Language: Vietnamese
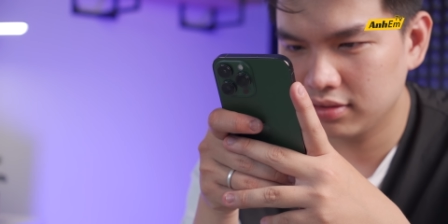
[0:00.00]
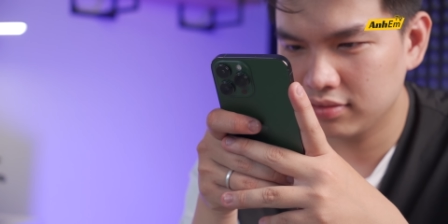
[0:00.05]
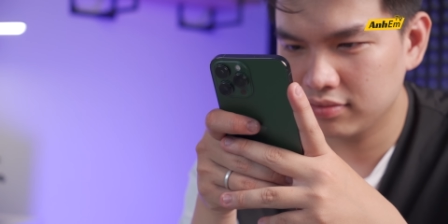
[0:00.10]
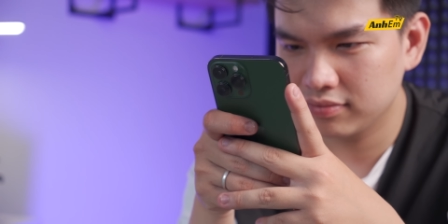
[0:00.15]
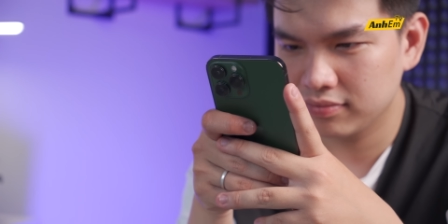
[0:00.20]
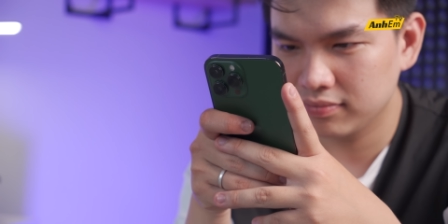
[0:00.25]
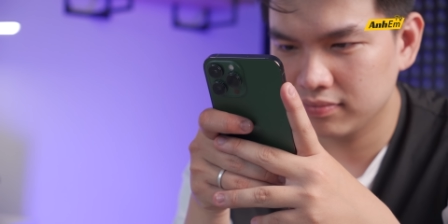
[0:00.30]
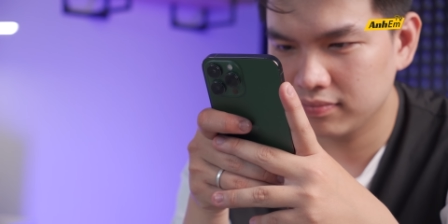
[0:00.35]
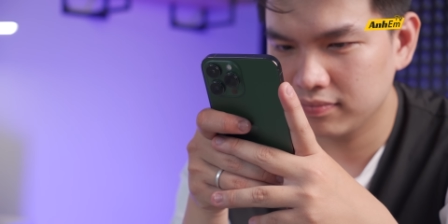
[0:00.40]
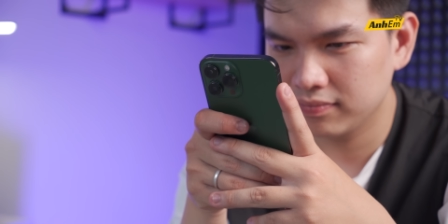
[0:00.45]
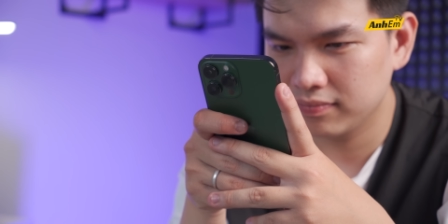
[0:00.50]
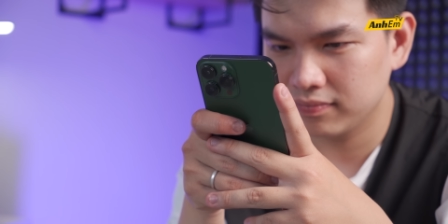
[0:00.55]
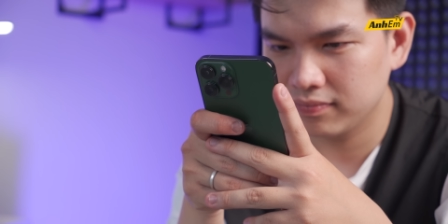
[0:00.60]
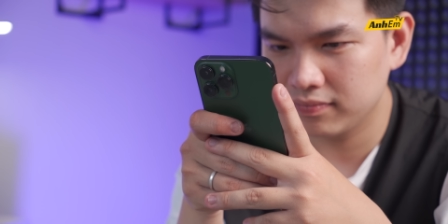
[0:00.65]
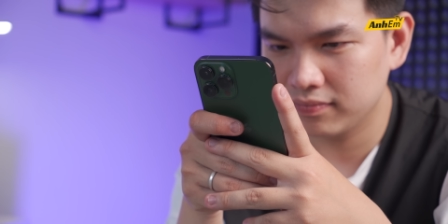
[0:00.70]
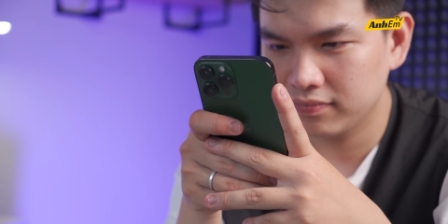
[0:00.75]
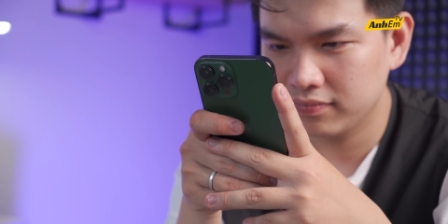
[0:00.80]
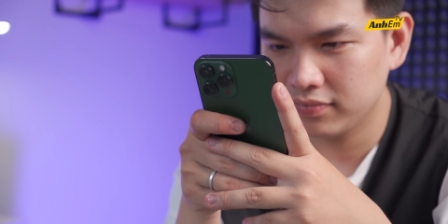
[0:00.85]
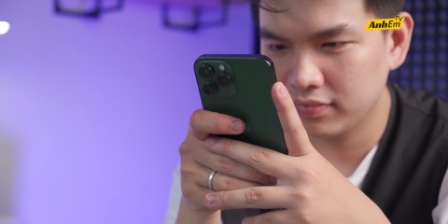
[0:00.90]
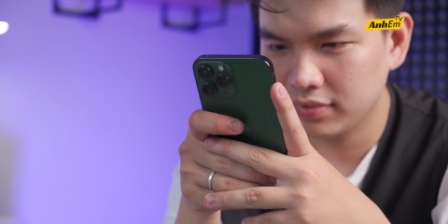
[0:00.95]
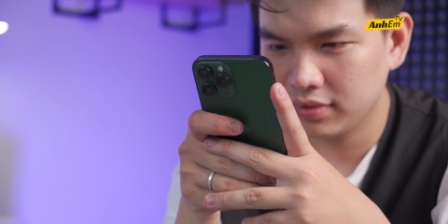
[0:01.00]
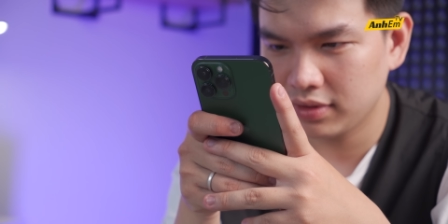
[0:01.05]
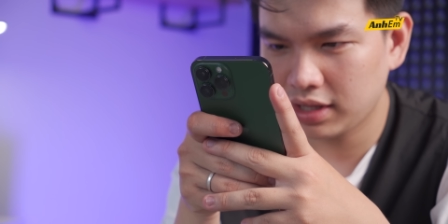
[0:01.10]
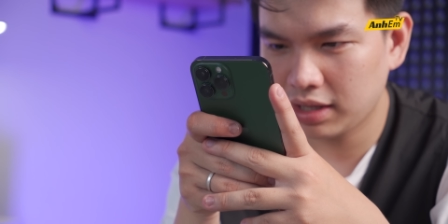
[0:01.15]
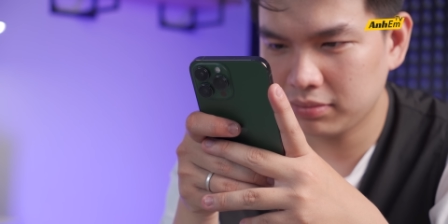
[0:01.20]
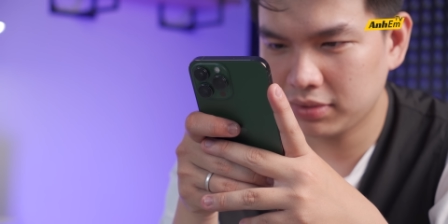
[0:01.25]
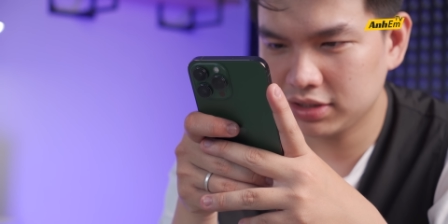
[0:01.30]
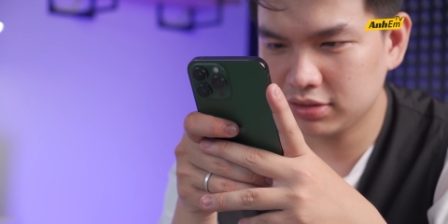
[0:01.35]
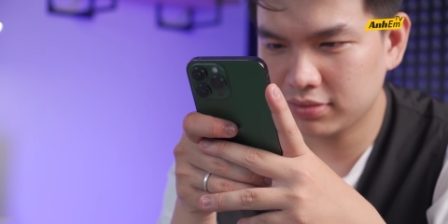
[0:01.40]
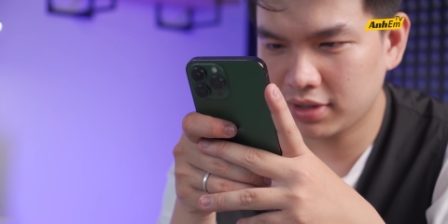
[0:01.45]
Nếu như mà anh em sắp
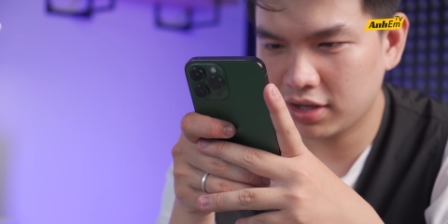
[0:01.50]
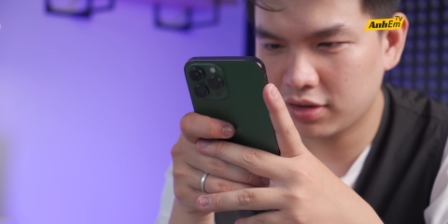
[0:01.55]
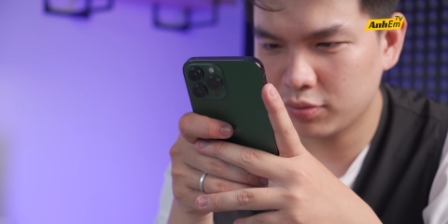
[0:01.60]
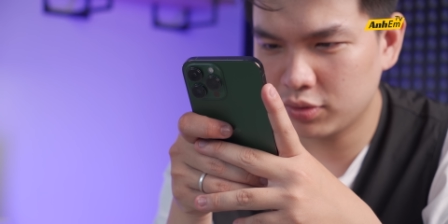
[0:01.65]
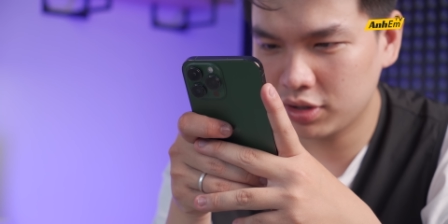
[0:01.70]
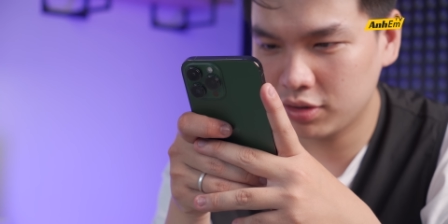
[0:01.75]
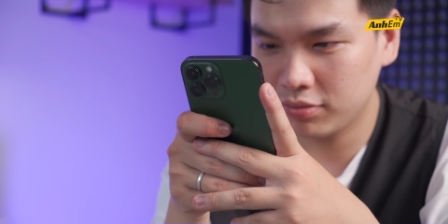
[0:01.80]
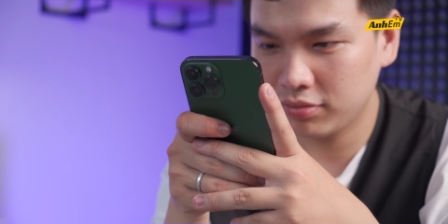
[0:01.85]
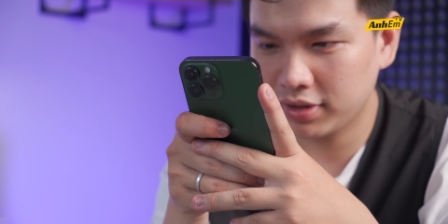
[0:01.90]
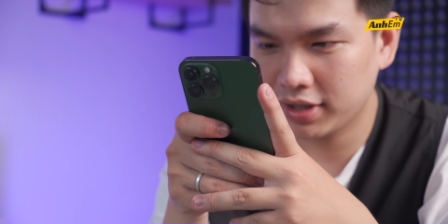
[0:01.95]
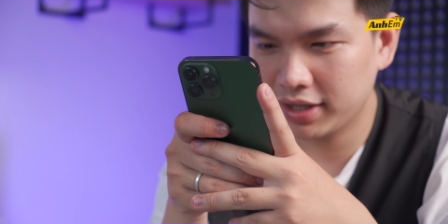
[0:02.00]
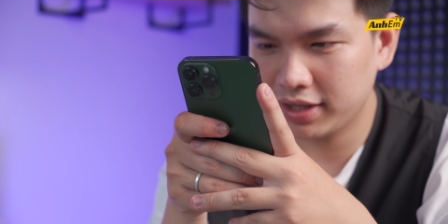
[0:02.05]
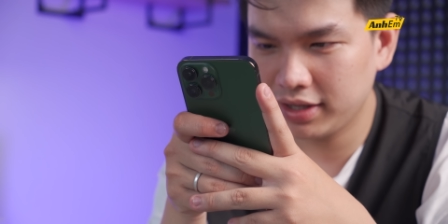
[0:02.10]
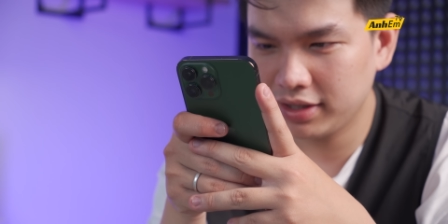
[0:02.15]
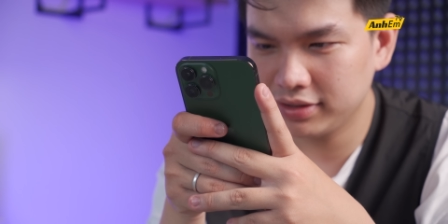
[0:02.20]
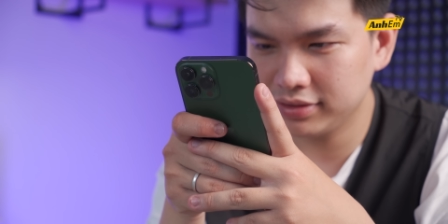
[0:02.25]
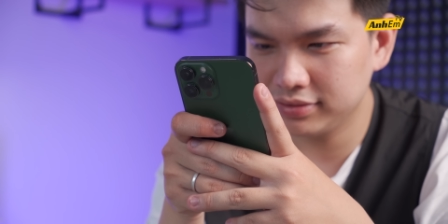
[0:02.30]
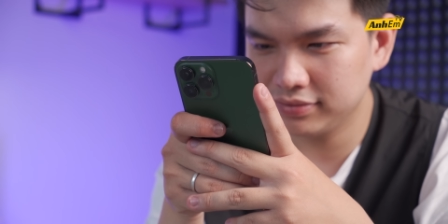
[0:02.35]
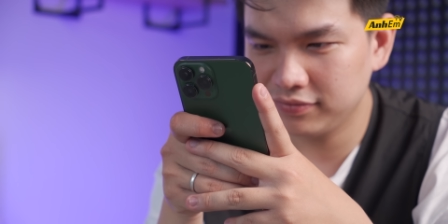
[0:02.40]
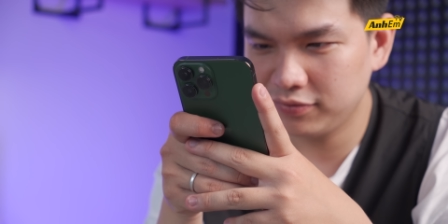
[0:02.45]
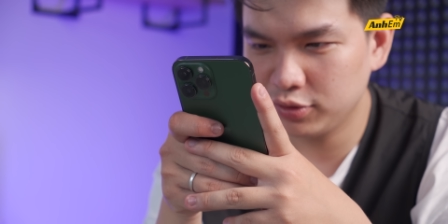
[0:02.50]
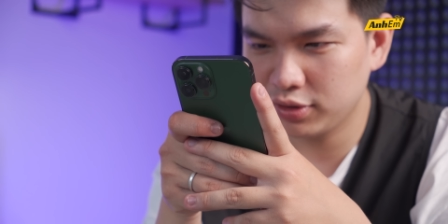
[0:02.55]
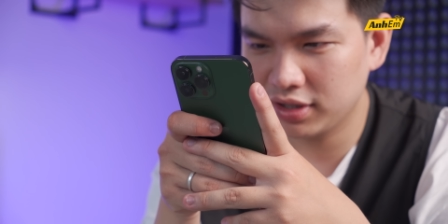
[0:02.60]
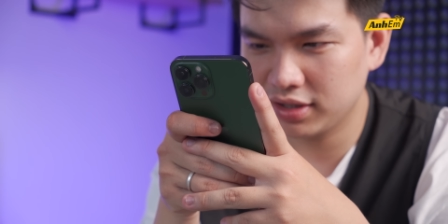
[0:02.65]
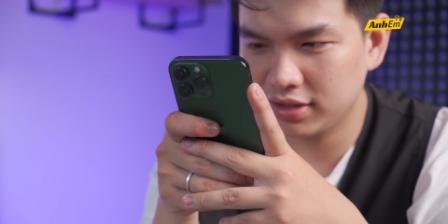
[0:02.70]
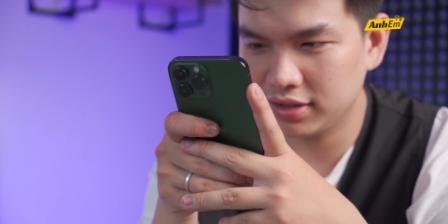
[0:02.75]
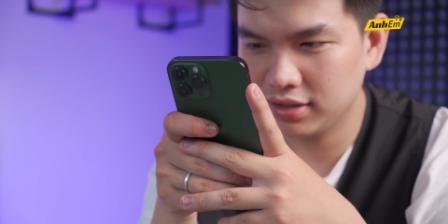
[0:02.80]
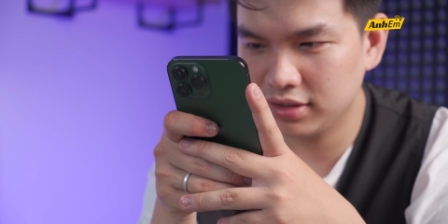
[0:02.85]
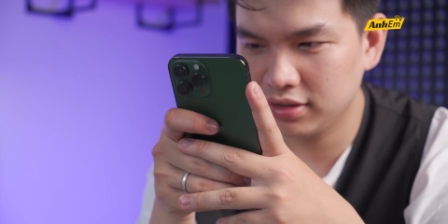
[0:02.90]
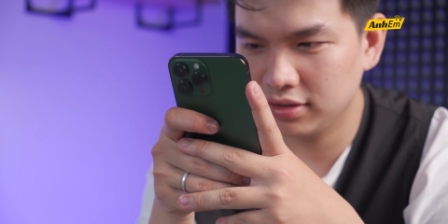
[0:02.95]
mua iPhone 13 Pro hay
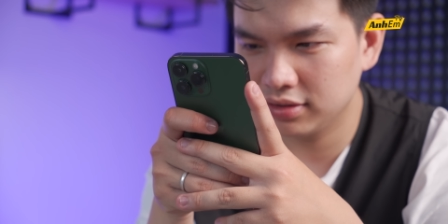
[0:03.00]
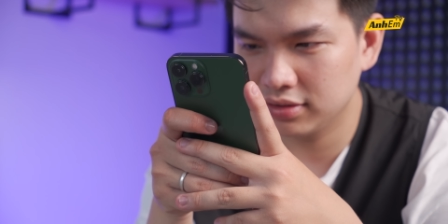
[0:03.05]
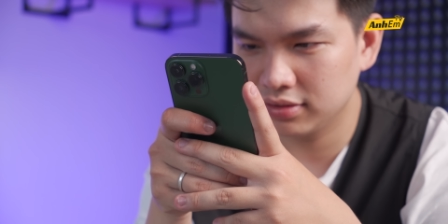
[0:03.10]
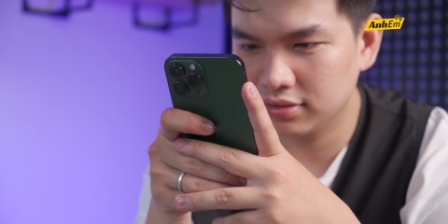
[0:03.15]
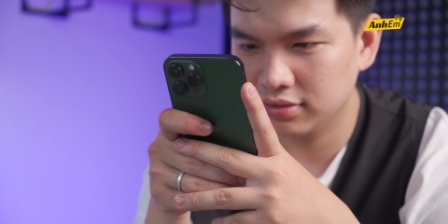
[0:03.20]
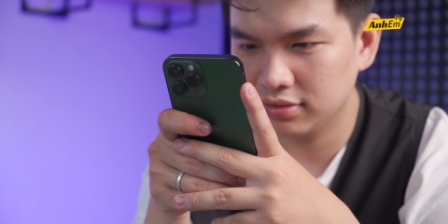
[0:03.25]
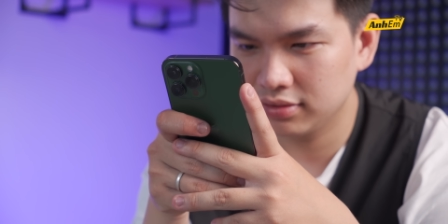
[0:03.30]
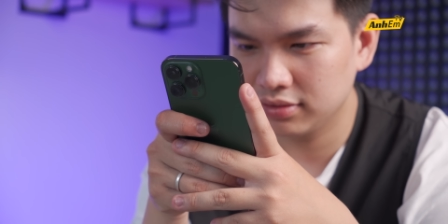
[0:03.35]
iPhone 13 Pro